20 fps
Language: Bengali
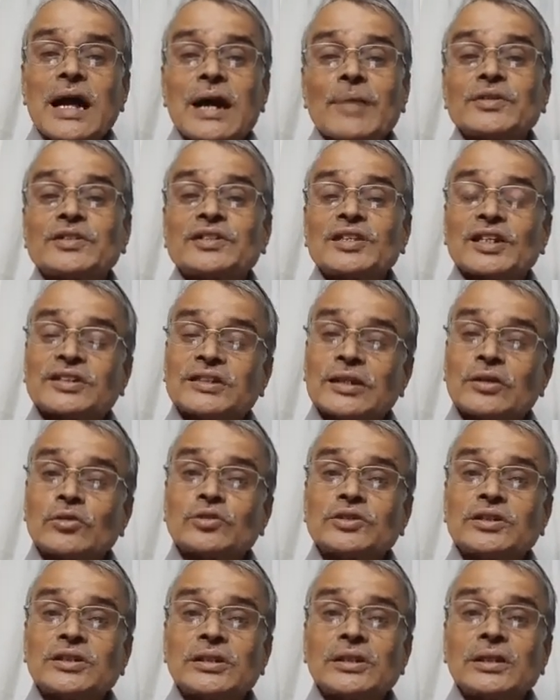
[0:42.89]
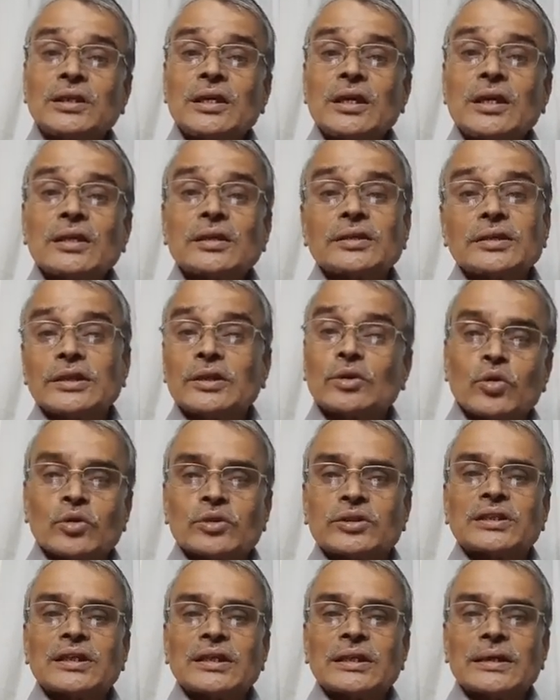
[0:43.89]
আমি চেষ্টা করছি কি
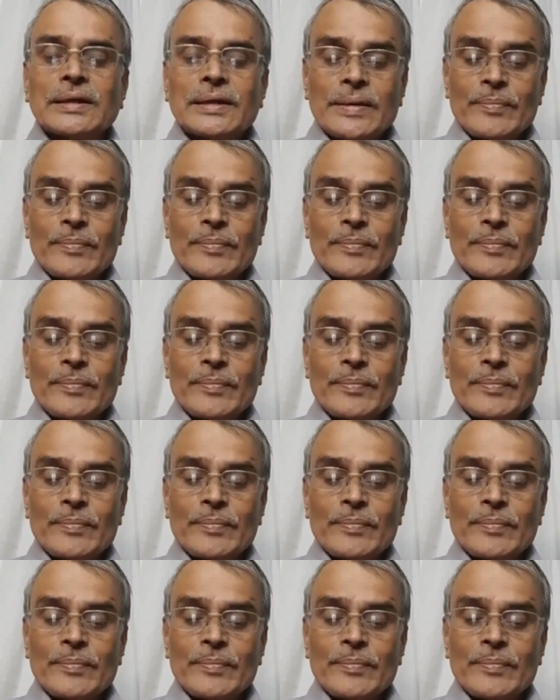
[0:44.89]
করতে